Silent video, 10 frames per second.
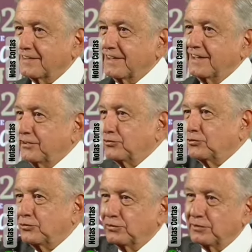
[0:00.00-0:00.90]

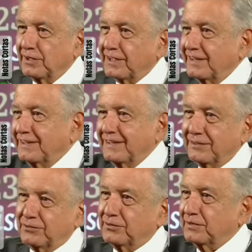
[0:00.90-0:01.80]
registro a
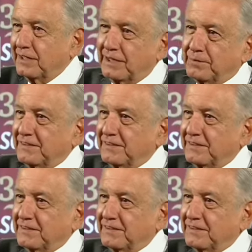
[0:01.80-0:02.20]
candidatos a la